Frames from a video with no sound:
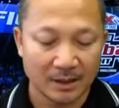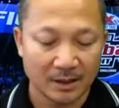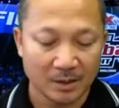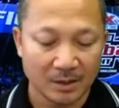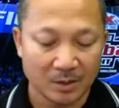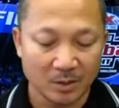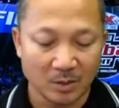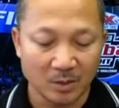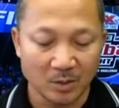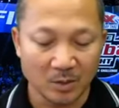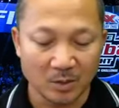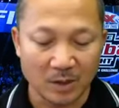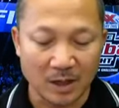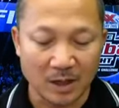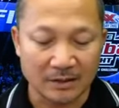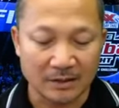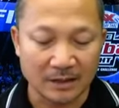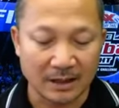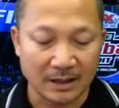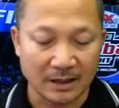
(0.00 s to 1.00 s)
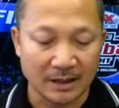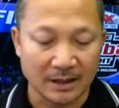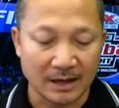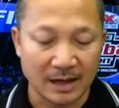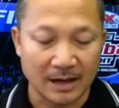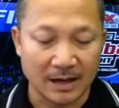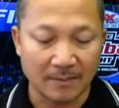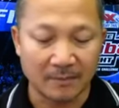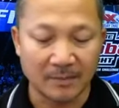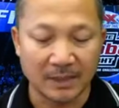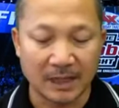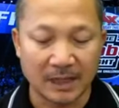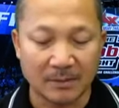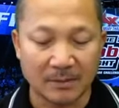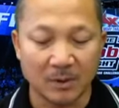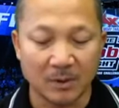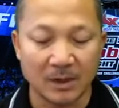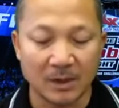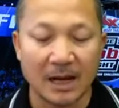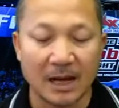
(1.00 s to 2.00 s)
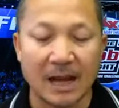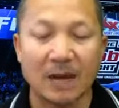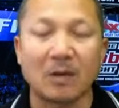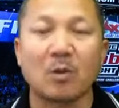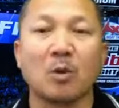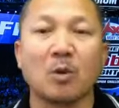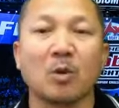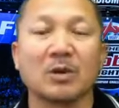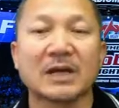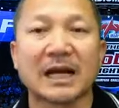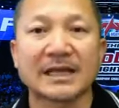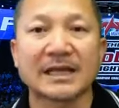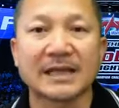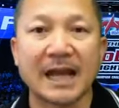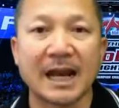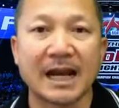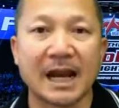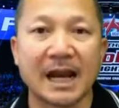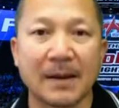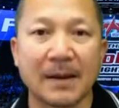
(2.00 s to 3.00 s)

คุณอุดรสารคามนะครับคุณอากูชาติชายเงา